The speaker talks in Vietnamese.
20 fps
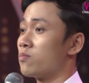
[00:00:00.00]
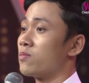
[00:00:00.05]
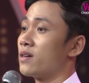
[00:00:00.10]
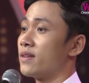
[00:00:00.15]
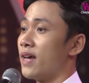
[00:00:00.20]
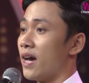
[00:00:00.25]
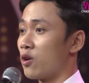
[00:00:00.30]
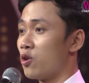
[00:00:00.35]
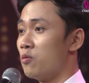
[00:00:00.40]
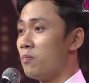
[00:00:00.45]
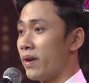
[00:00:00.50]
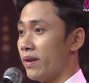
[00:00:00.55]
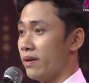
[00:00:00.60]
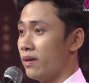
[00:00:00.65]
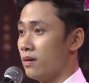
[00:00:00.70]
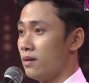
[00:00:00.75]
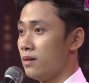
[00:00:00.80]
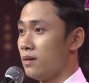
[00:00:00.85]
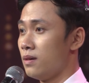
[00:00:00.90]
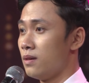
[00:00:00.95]
trong cơ thể của mình
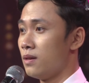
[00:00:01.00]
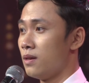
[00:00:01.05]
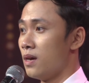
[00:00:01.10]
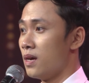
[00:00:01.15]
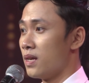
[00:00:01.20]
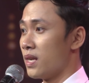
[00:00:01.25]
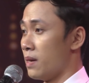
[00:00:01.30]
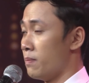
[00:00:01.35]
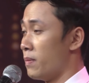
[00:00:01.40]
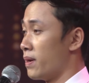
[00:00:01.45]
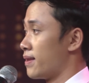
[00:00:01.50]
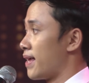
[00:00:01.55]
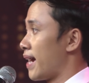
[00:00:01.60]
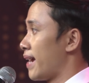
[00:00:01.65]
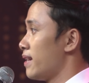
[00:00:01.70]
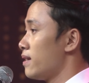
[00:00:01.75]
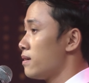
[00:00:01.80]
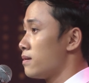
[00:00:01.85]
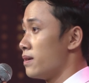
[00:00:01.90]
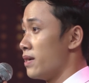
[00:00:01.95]
nữa thì mình
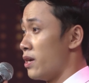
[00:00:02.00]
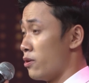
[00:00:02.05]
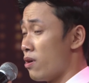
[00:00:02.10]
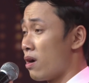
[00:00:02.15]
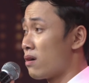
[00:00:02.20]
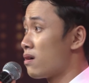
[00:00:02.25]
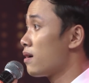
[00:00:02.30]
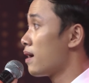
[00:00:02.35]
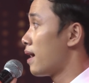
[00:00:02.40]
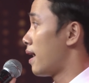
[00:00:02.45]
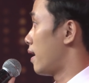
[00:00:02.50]
thấy điều đó rất